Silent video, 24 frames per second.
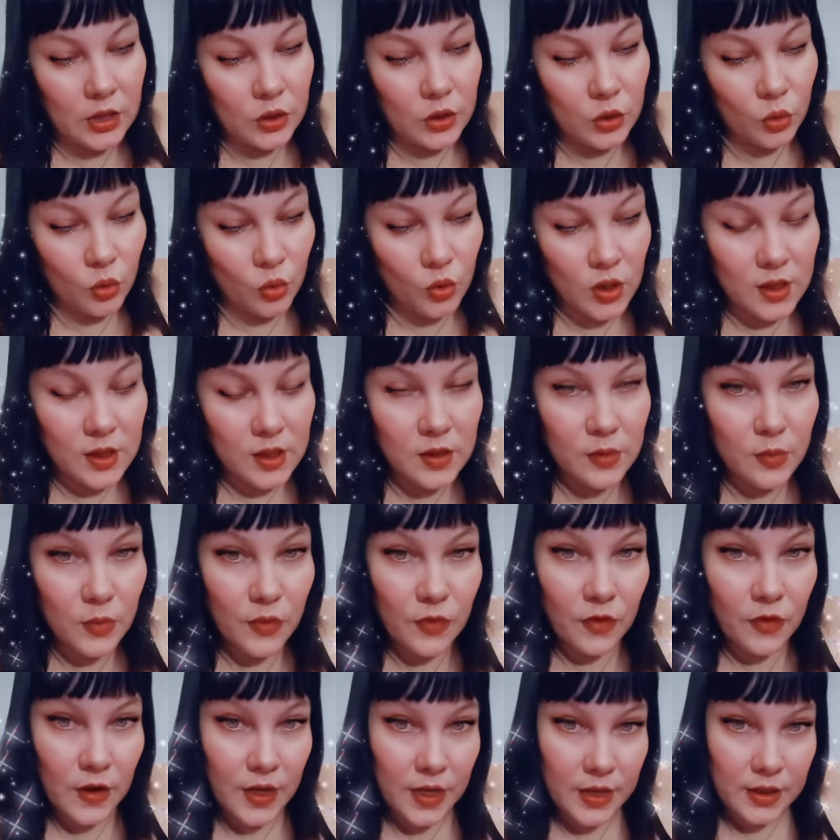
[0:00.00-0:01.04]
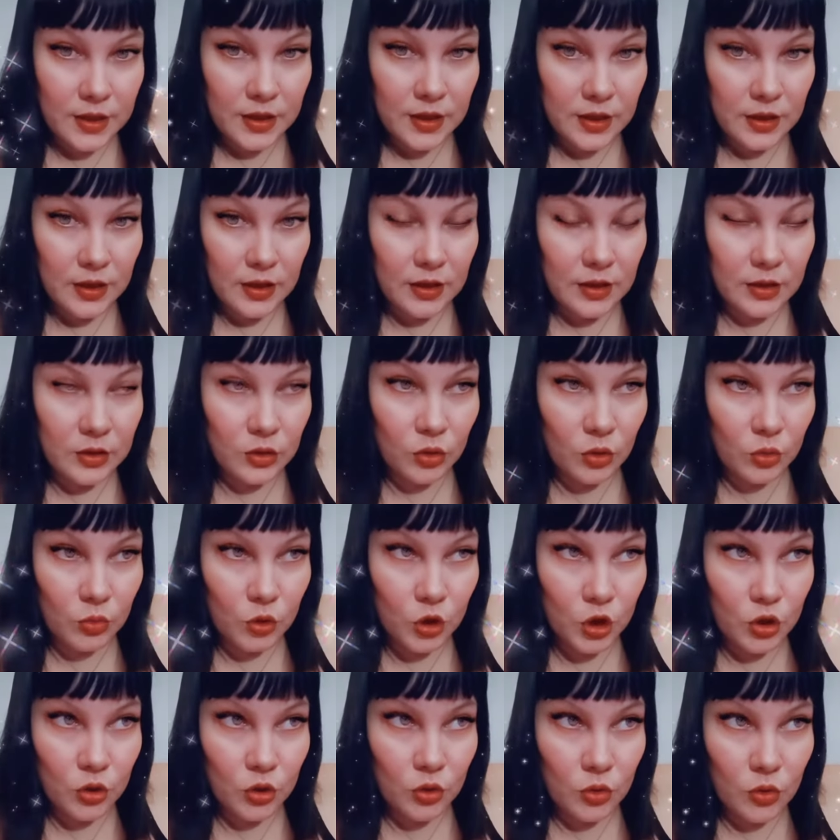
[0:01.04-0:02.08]
Но не забывайте о том,
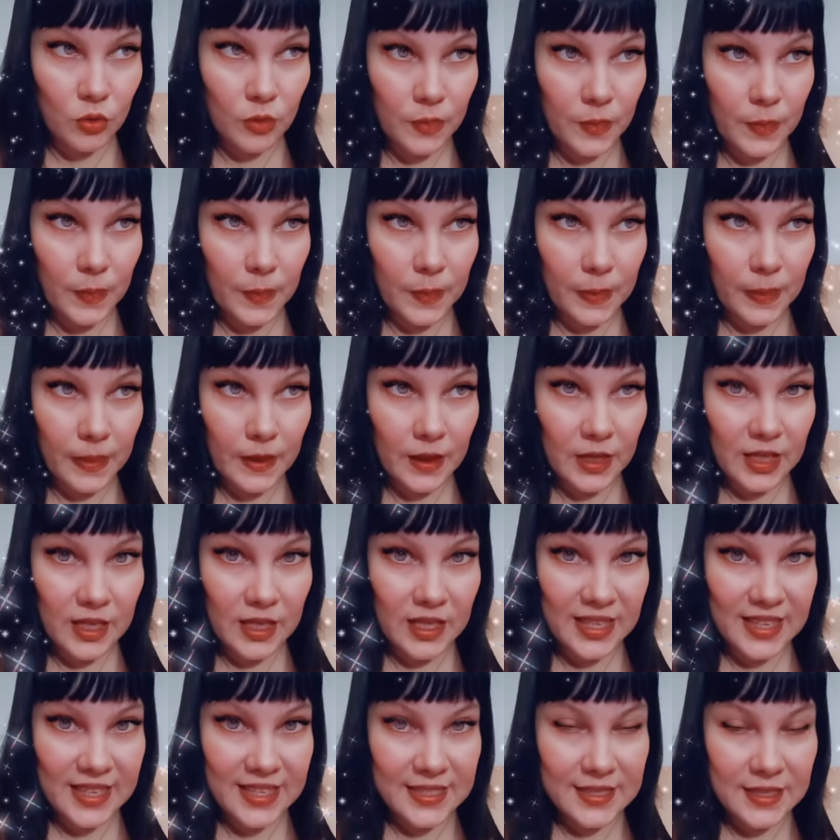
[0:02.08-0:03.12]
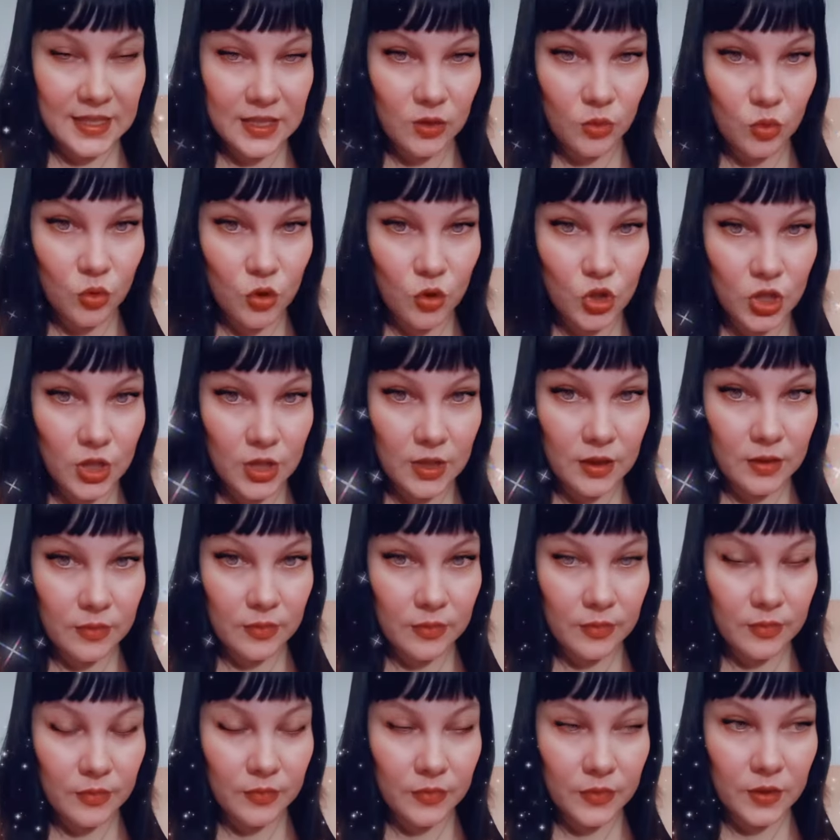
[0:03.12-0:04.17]
что если уже
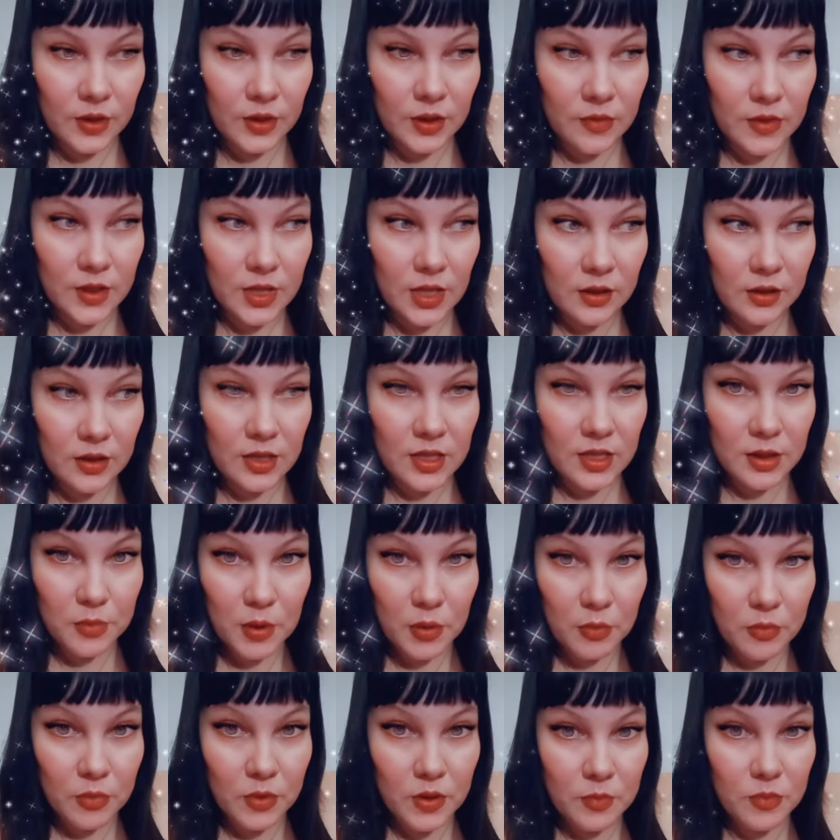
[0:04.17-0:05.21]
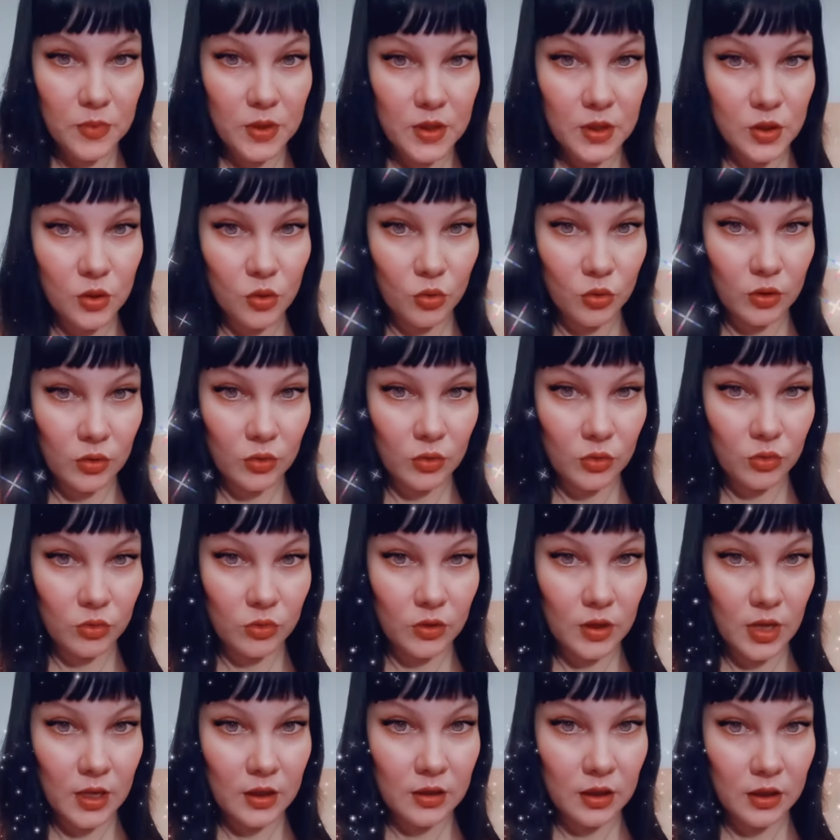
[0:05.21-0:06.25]
ты взял на себя миссию такую,
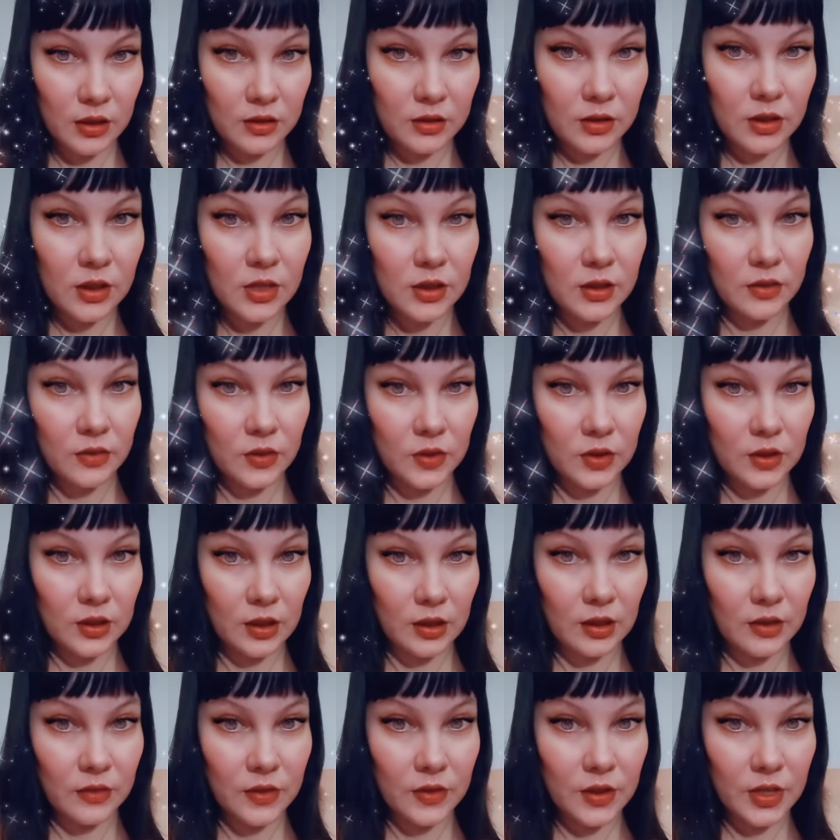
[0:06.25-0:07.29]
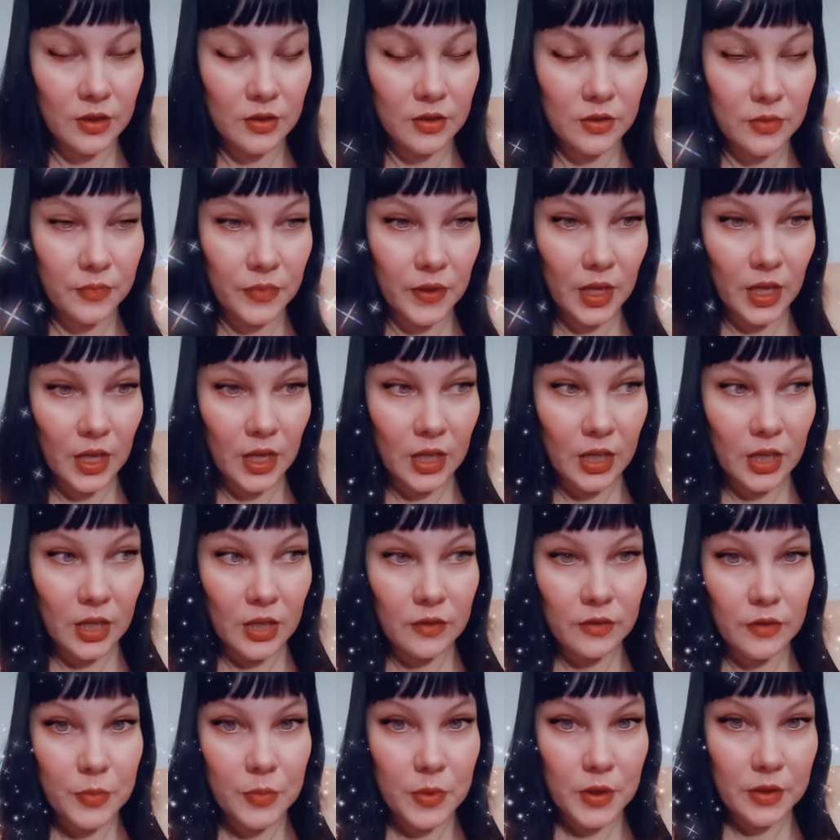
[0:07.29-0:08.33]
да, открыто вот так говорить,
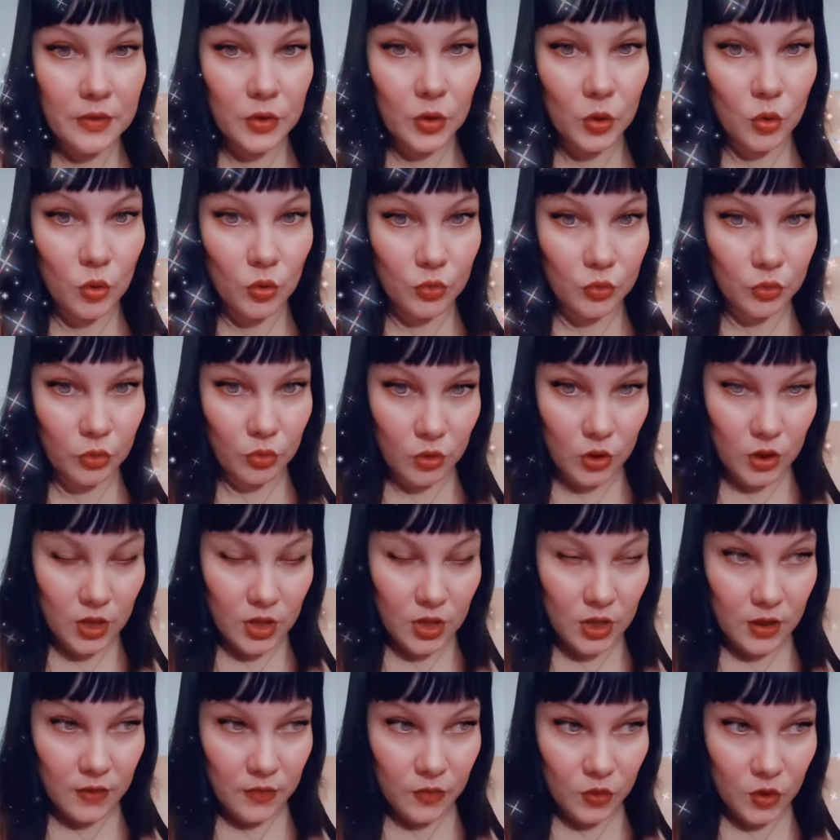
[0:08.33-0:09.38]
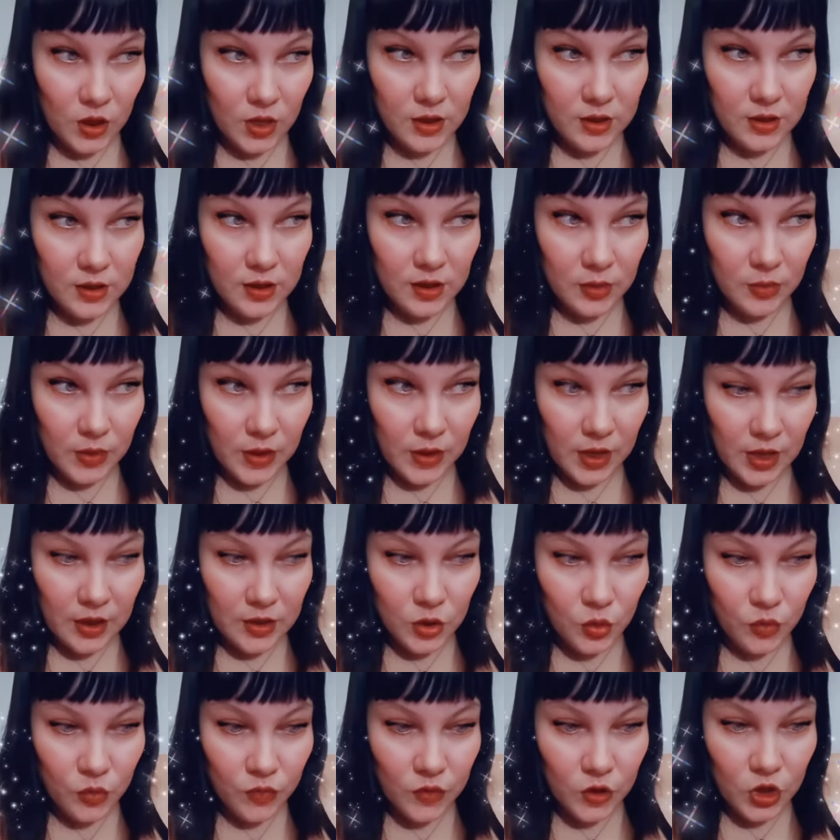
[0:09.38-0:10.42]
во-первых, культурно никого не оскорбляя
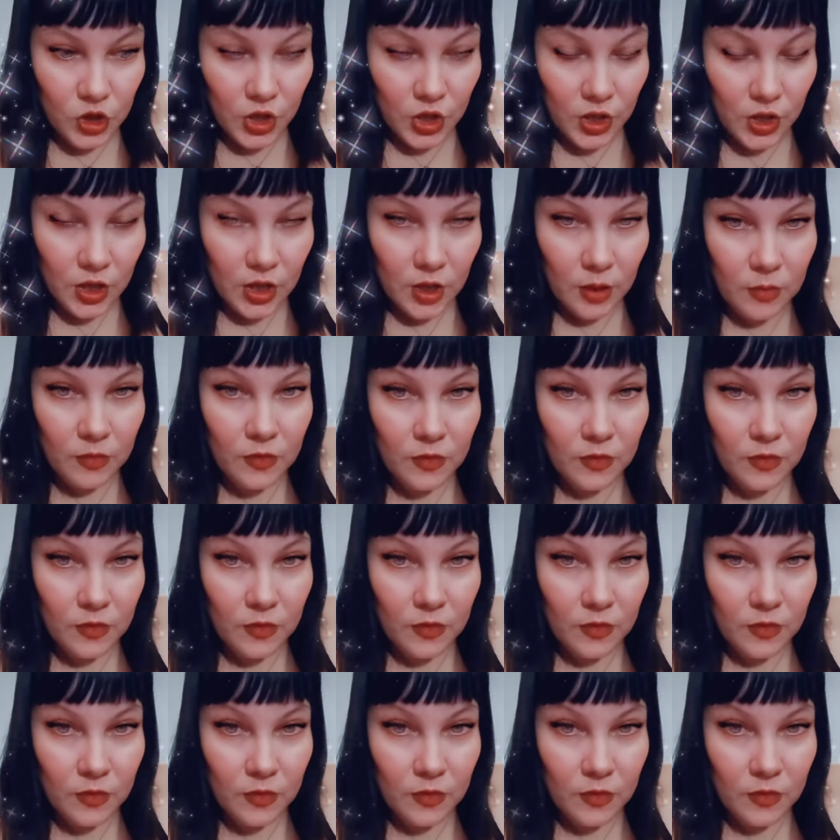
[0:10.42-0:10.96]
с уважением.